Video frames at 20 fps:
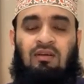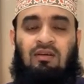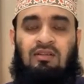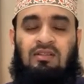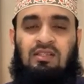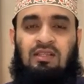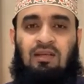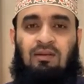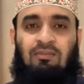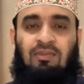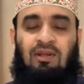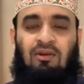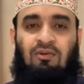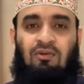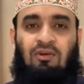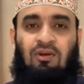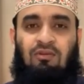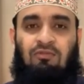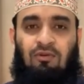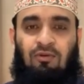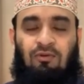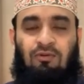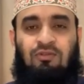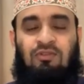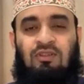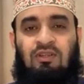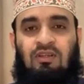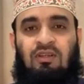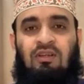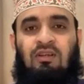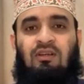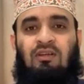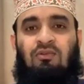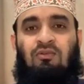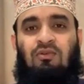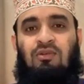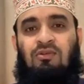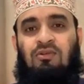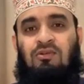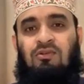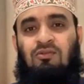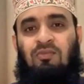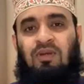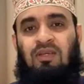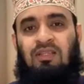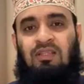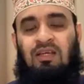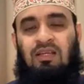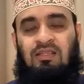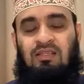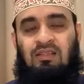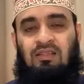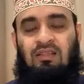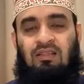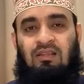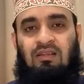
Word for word: সিয়াম পালন করা ফরজ কিন্তু কিছু কিছু ব্যক্তি আছে তাদের